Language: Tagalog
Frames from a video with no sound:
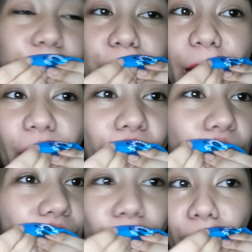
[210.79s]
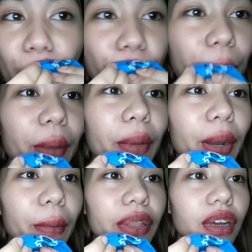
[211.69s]
kung na kailangan ng tubig
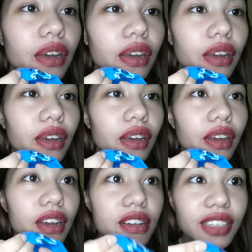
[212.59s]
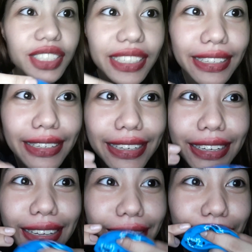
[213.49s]
para matang...
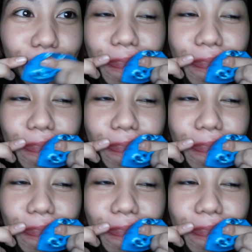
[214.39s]
Shit!